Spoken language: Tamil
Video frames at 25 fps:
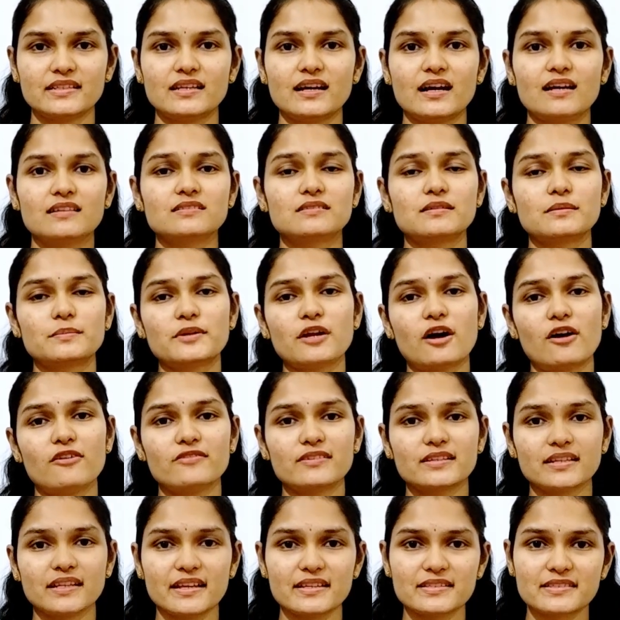அதுக்கப்புறம்
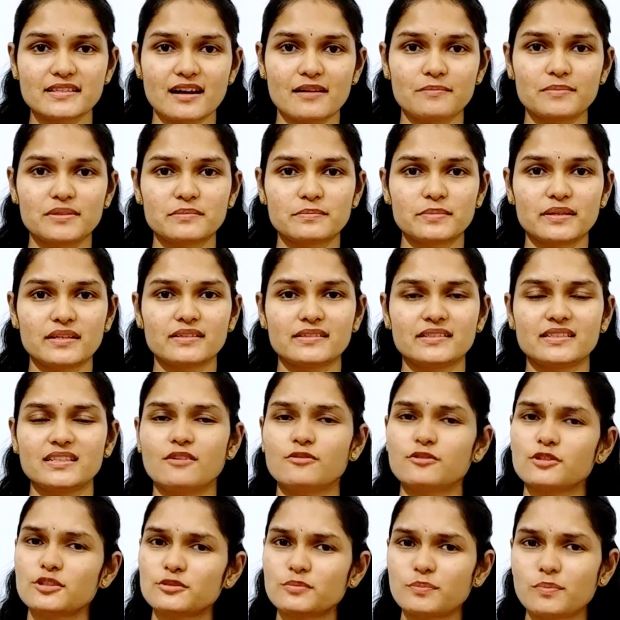அவங்களே சாப்பிட பழகி
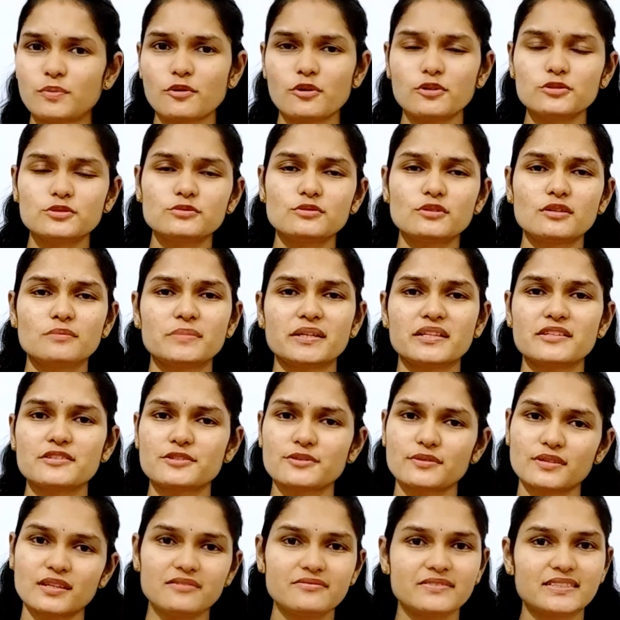அவங்களுக்கு போதும் அப்படின்னு
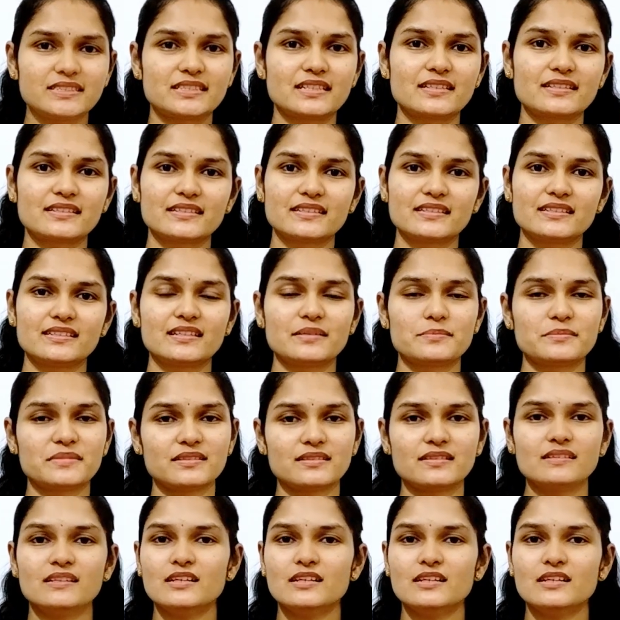சொன்னால் விட்டுருங்க நம்ம